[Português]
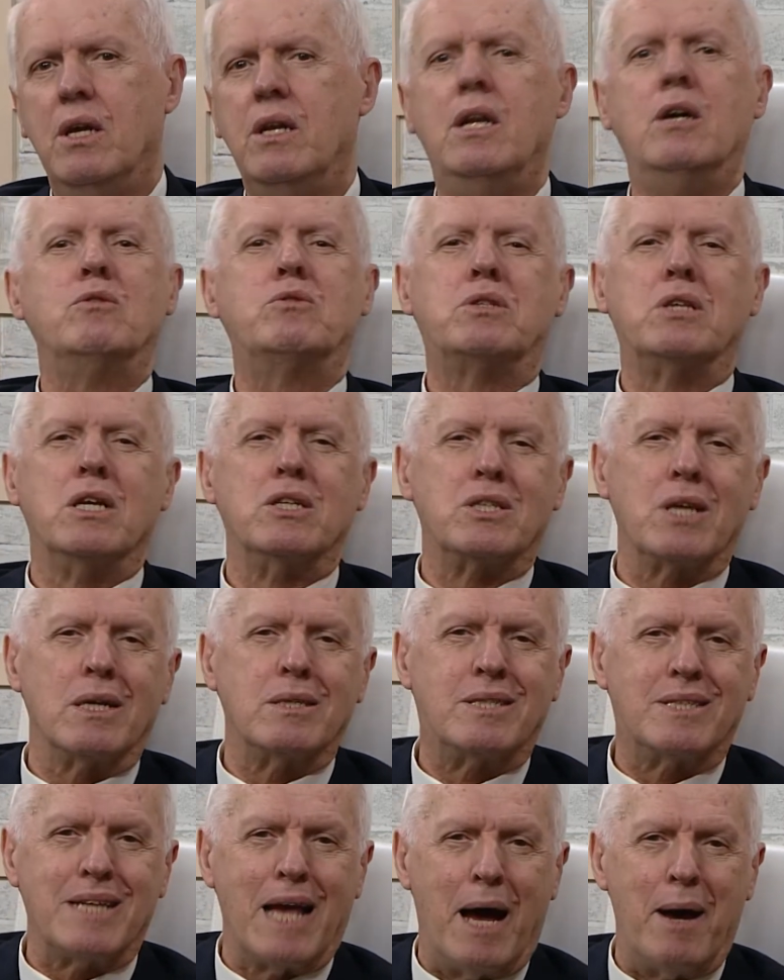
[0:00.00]
Não seja
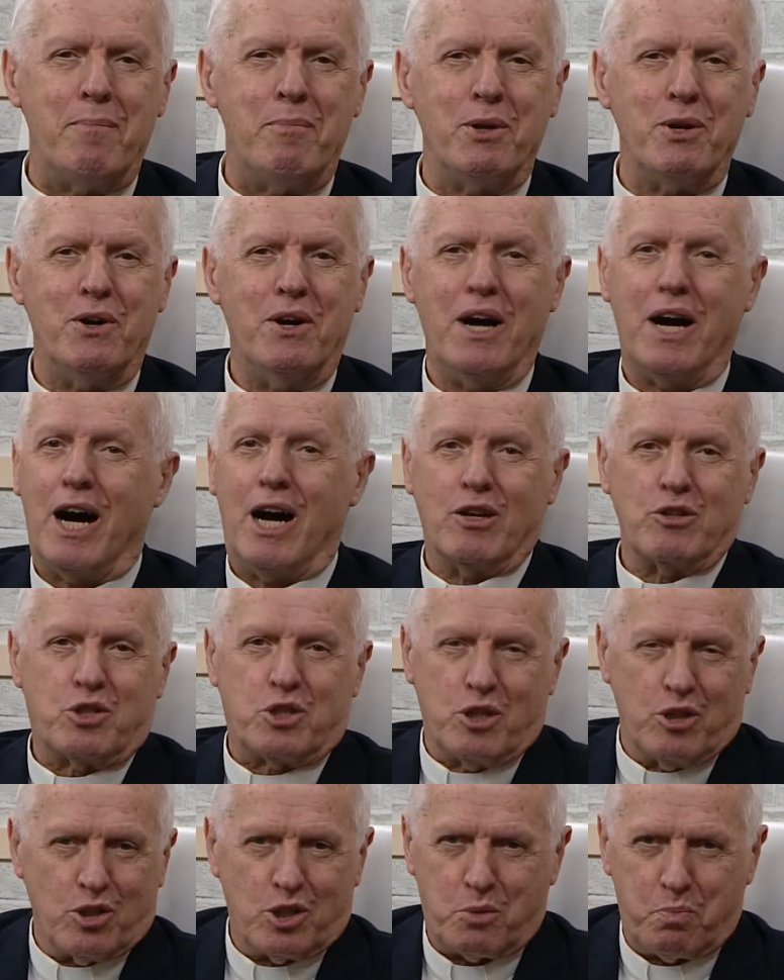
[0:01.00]
sábio aos
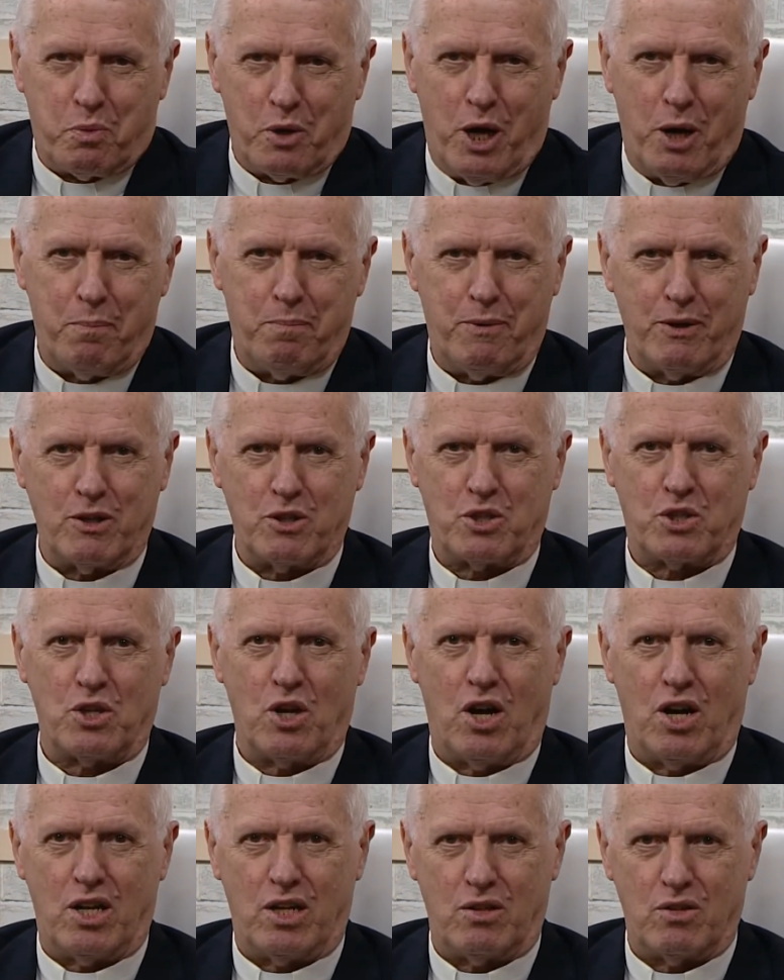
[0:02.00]
teus próprios
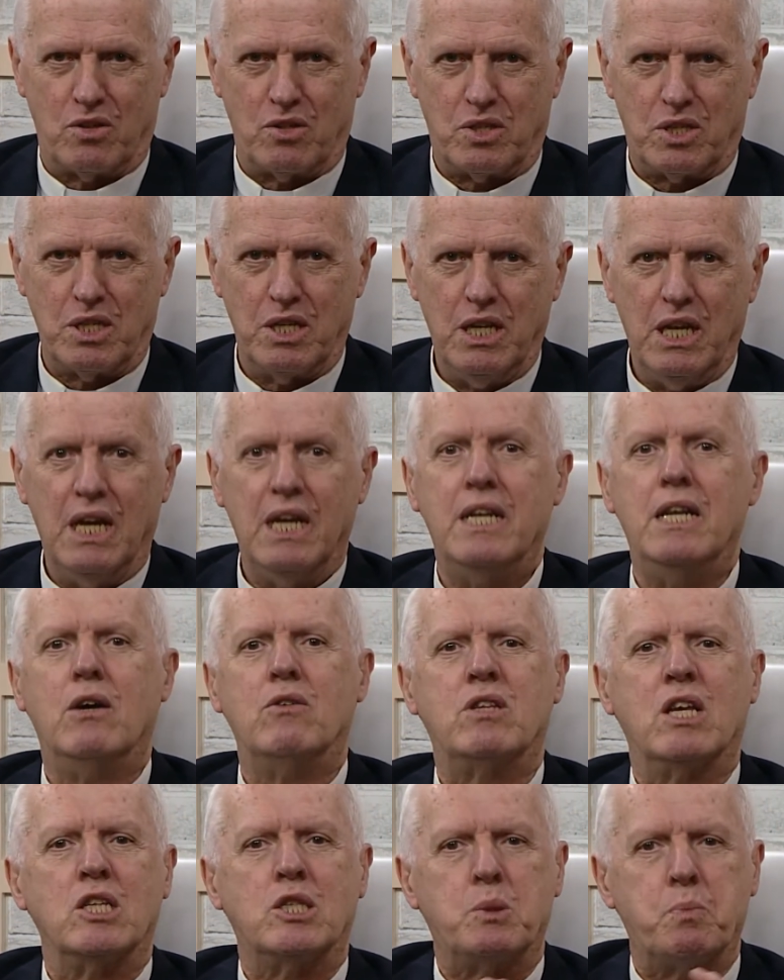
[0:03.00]
olhos.
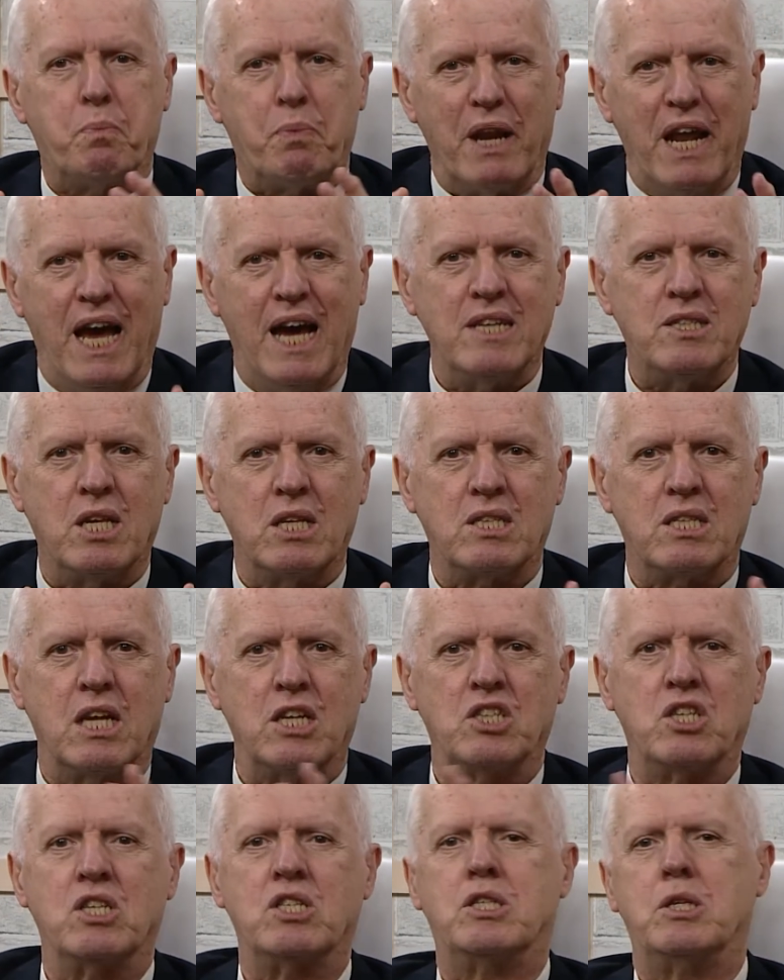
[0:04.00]
Não desprezes
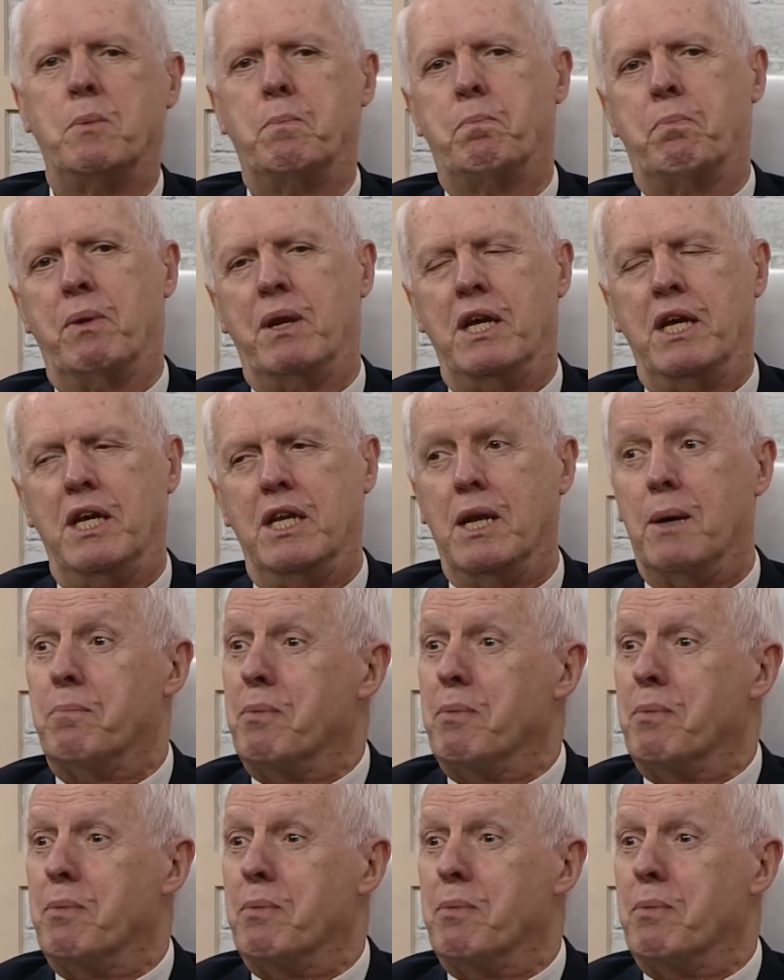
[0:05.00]
a disciplina,